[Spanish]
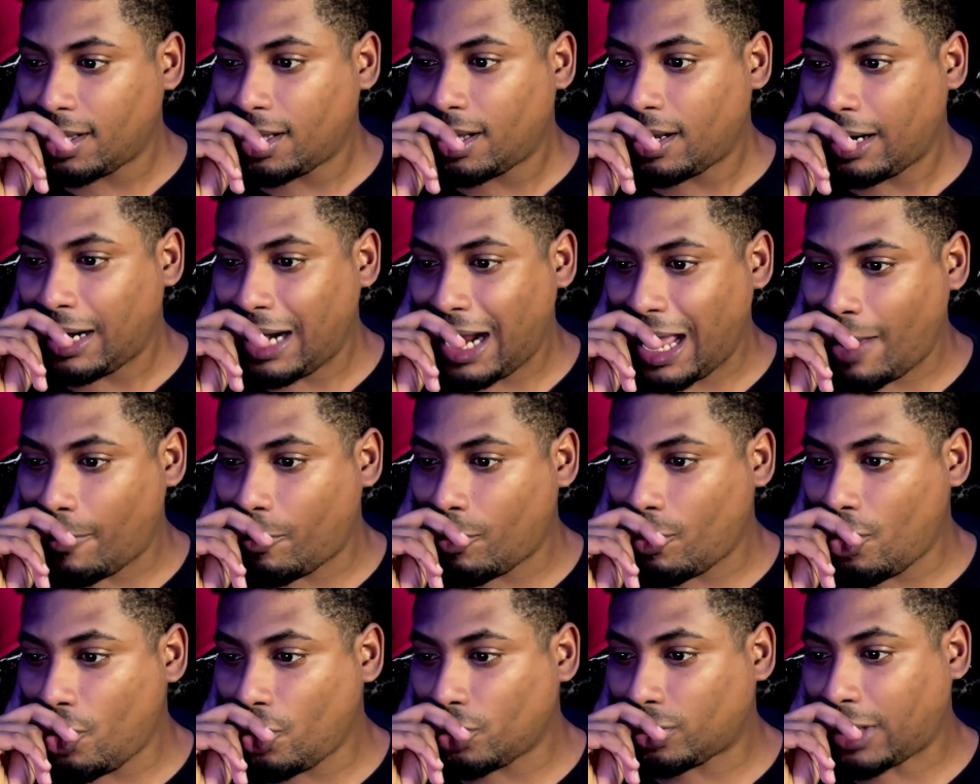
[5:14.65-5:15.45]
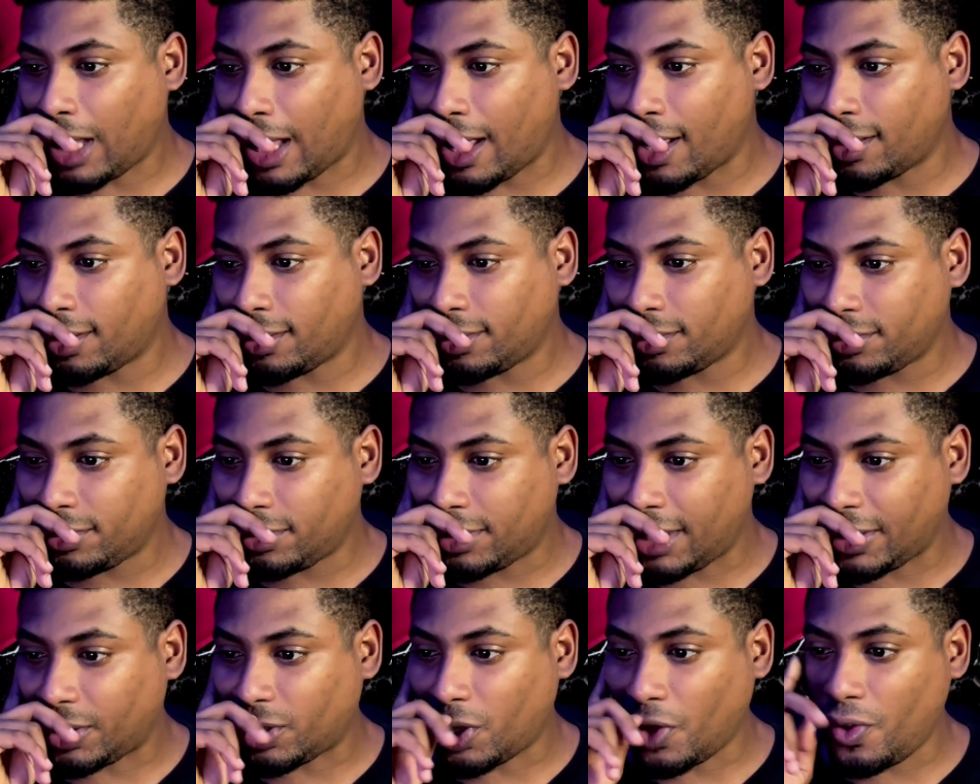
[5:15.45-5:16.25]
La botan
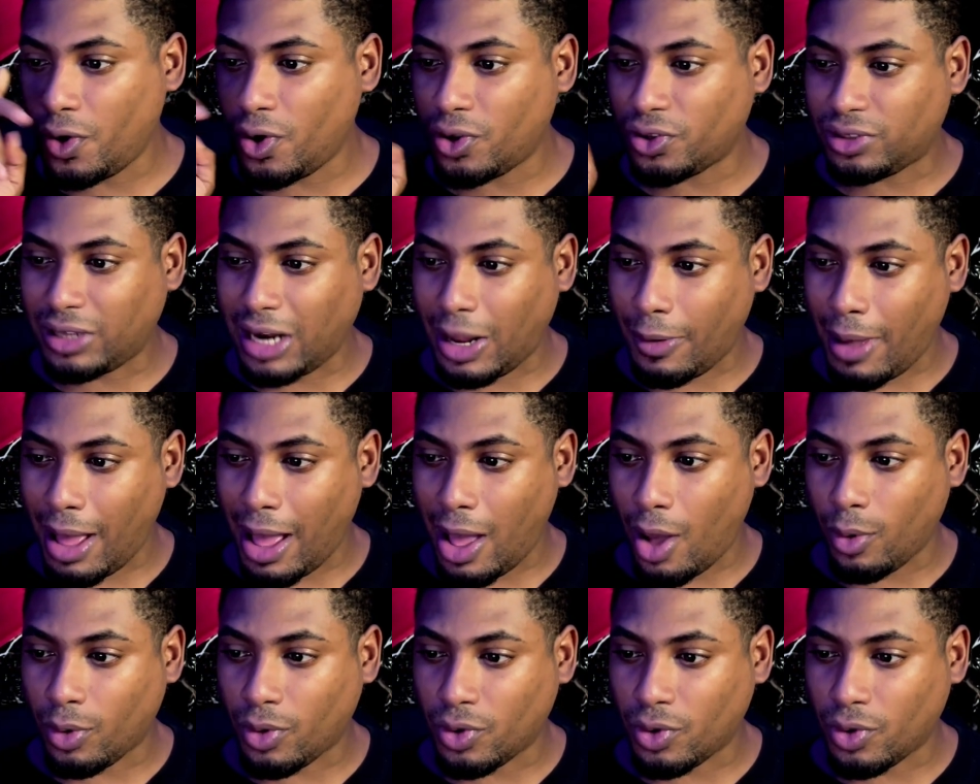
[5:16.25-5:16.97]
de todos los trabajos,